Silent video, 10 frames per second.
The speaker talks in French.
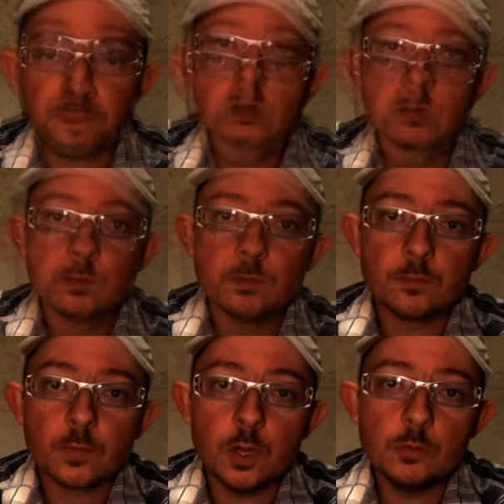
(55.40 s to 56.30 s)
Donc,
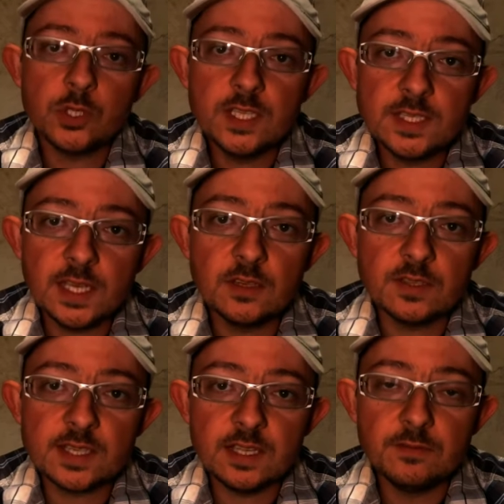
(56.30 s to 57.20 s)
comme je disais
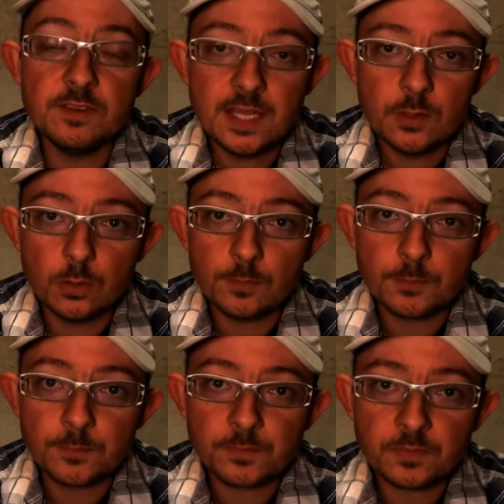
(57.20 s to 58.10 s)
dans cette vidéo,
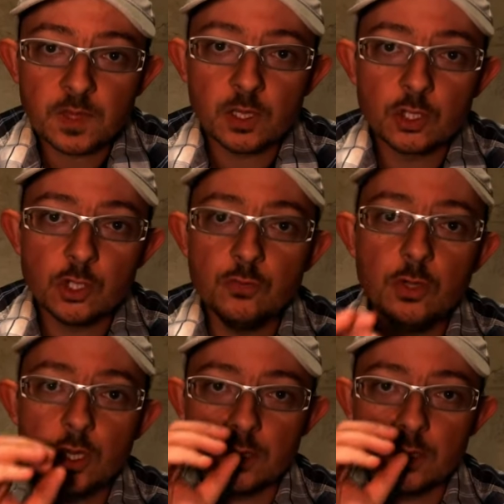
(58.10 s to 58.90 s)
je vous